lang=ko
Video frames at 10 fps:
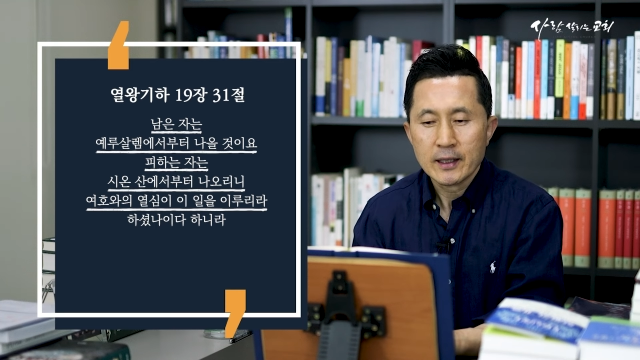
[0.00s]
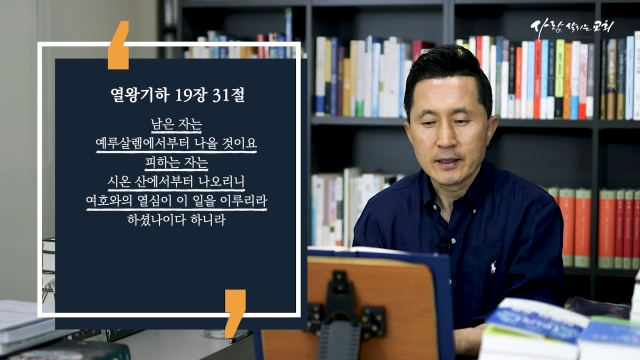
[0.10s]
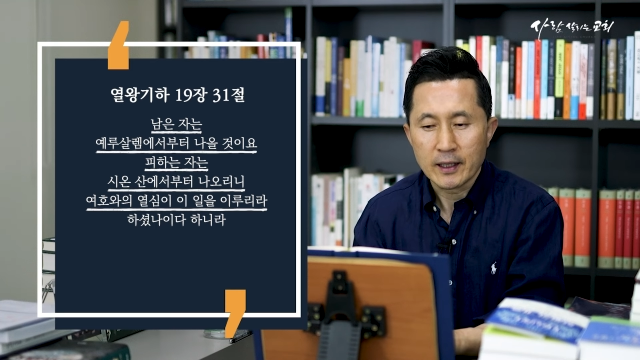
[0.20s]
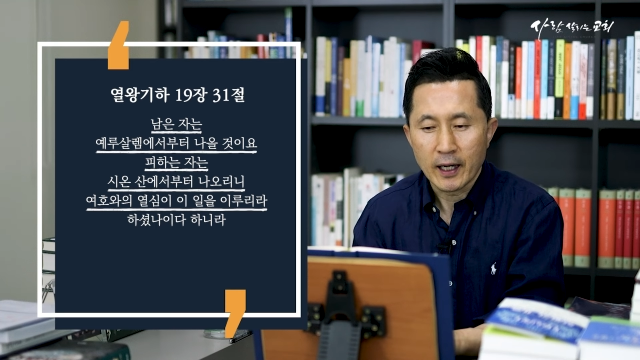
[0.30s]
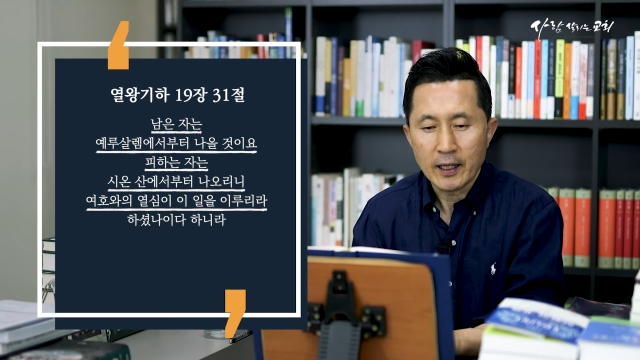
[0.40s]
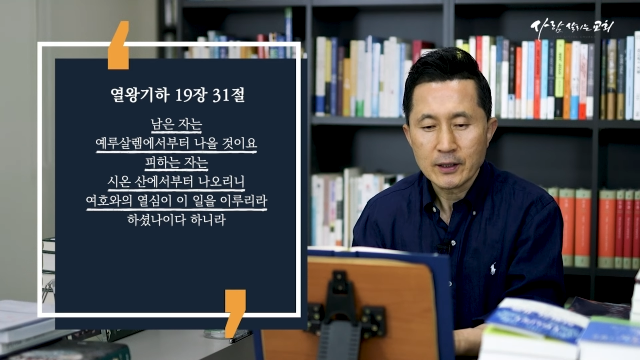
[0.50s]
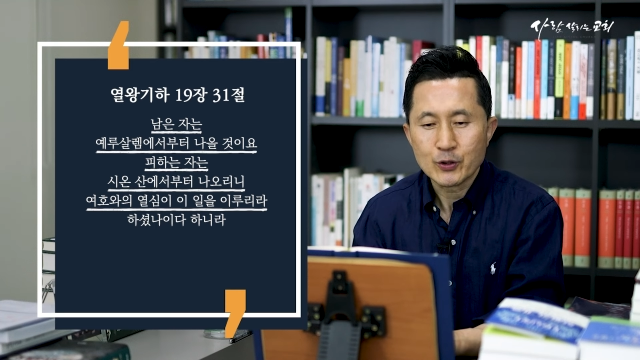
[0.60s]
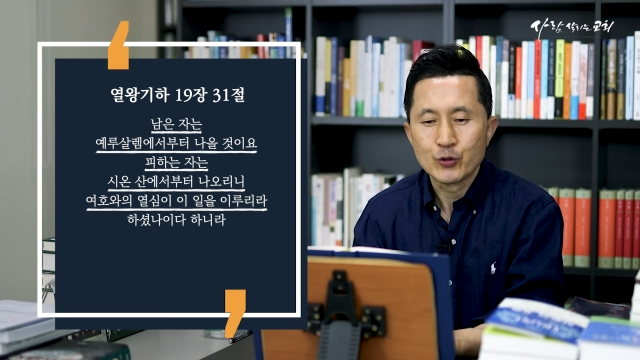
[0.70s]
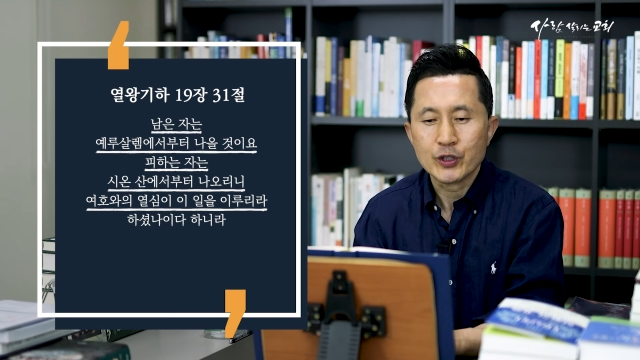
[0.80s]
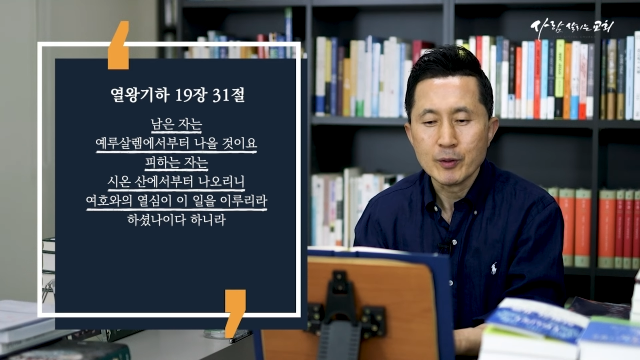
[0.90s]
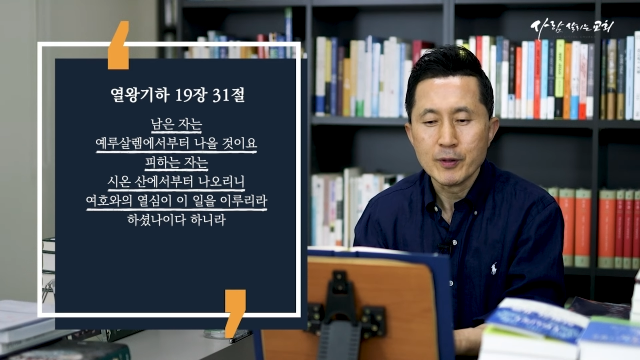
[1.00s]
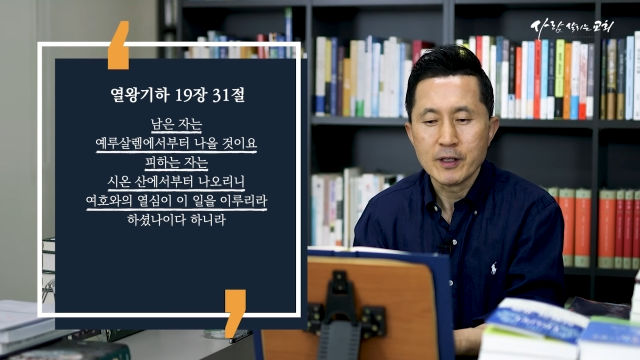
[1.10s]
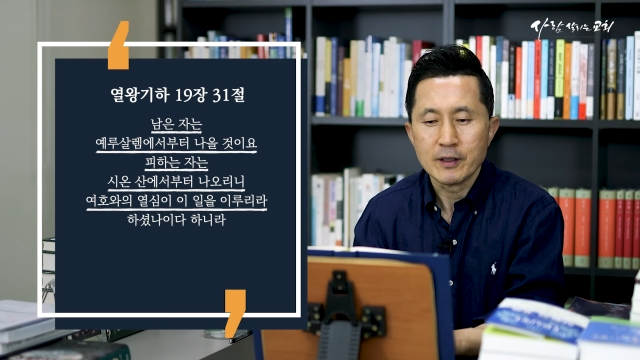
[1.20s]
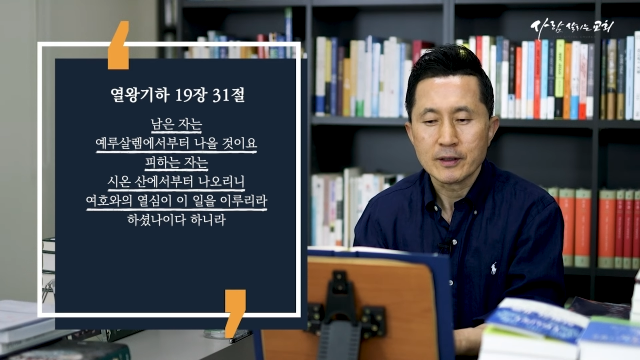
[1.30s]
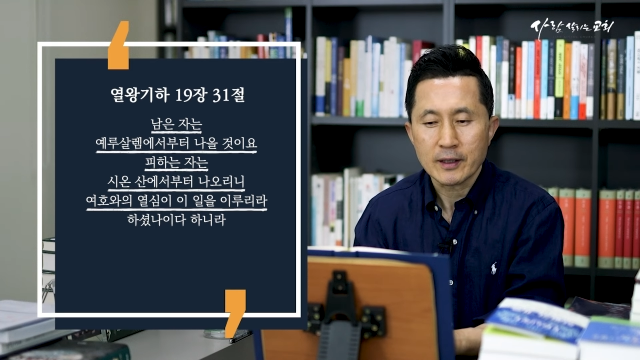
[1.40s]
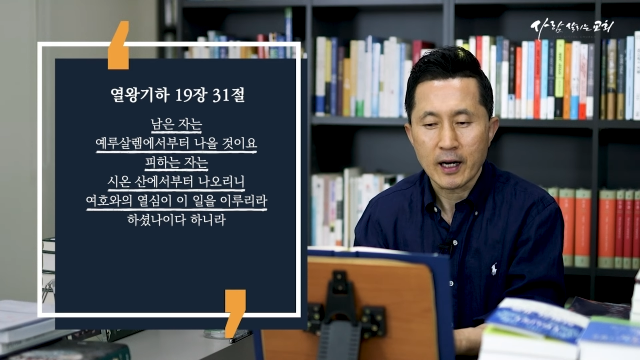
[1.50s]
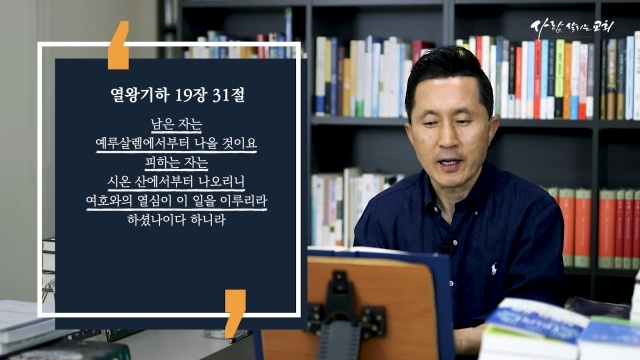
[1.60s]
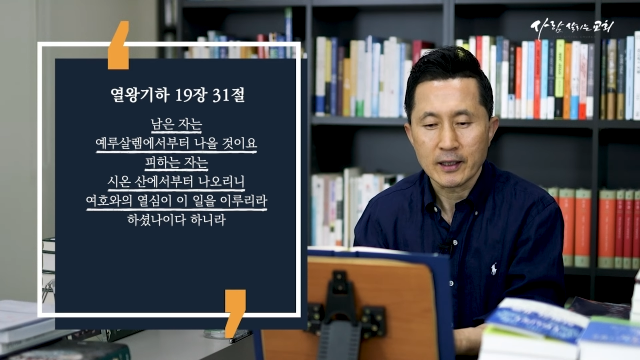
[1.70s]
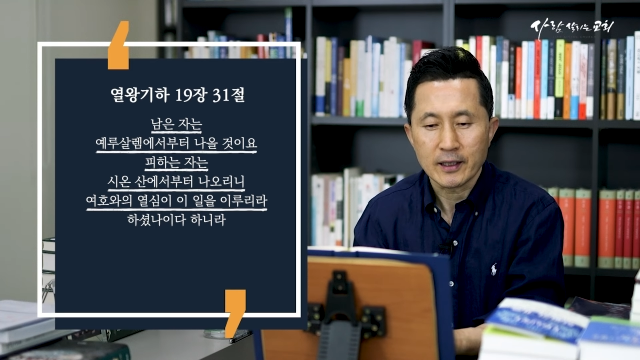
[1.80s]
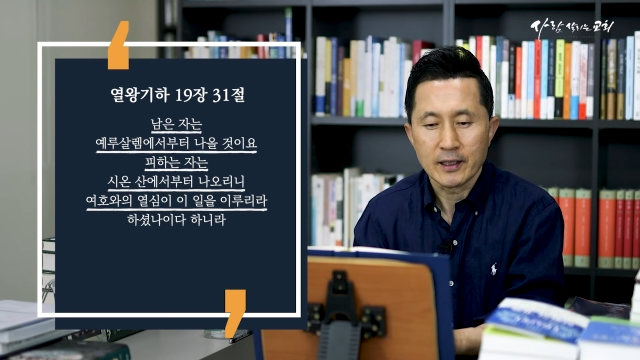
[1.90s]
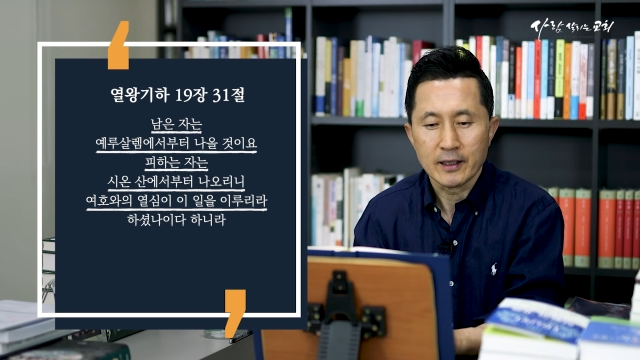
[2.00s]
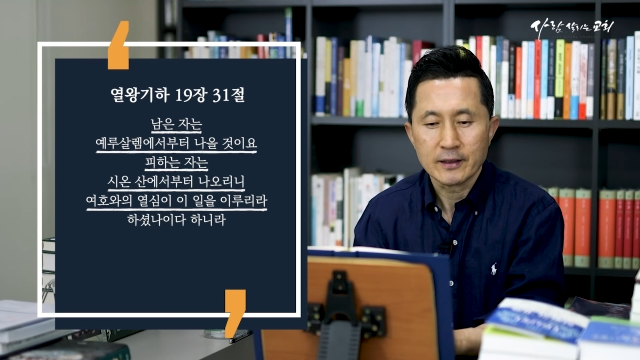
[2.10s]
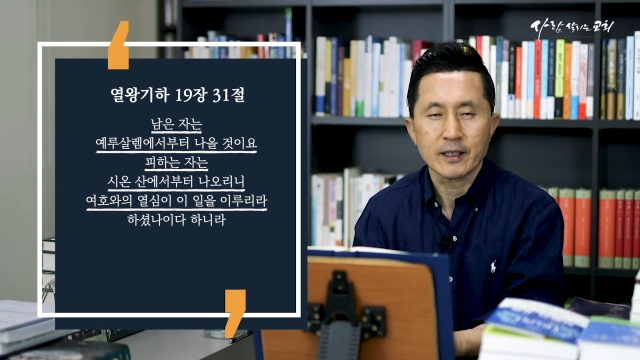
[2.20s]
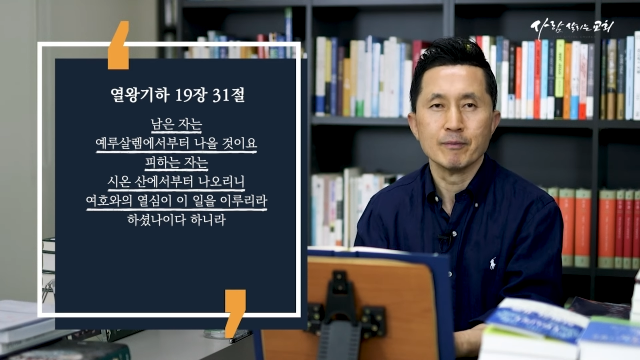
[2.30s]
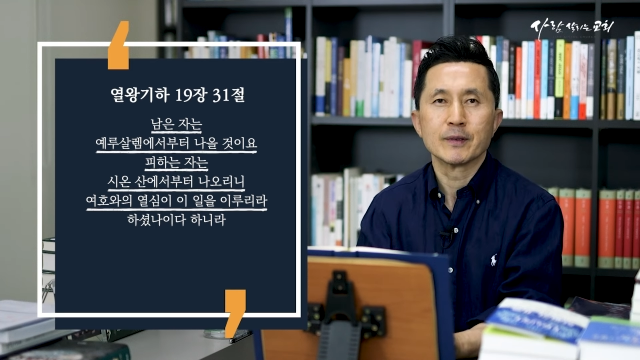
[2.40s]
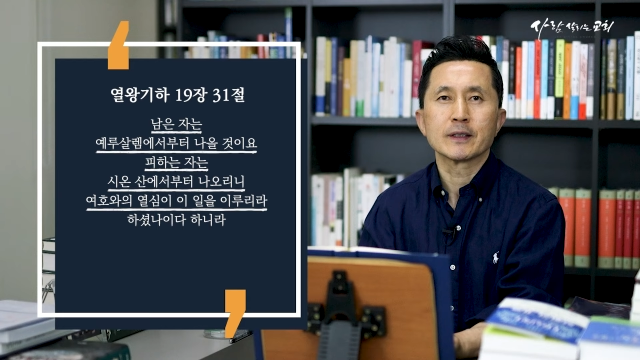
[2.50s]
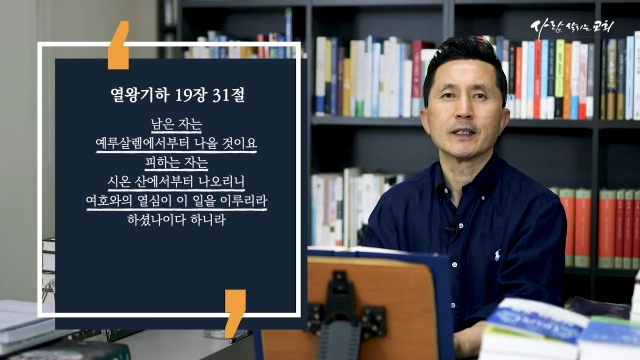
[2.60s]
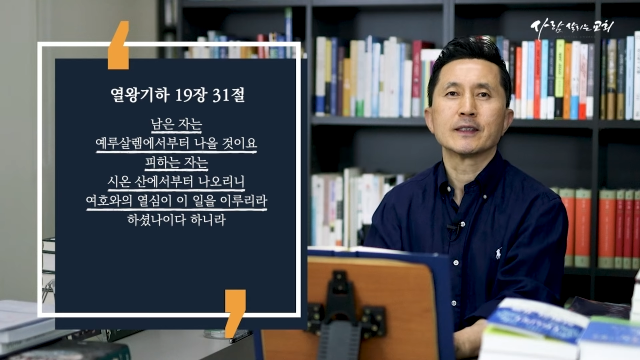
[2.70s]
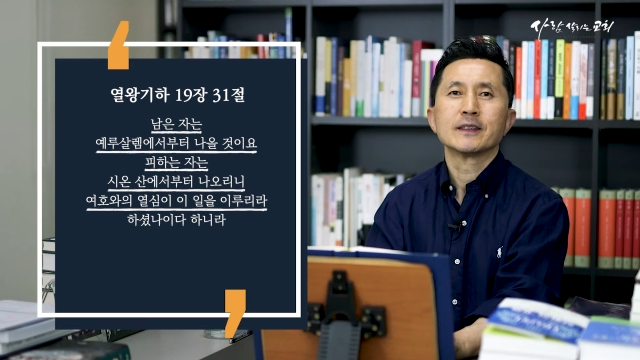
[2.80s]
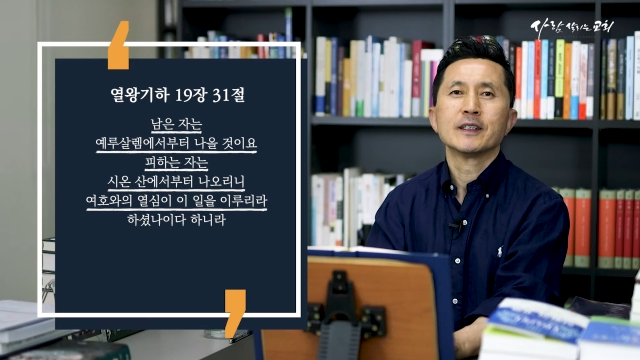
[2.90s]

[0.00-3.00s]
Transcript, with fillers: 그가 죽임을 당하게 됩니다.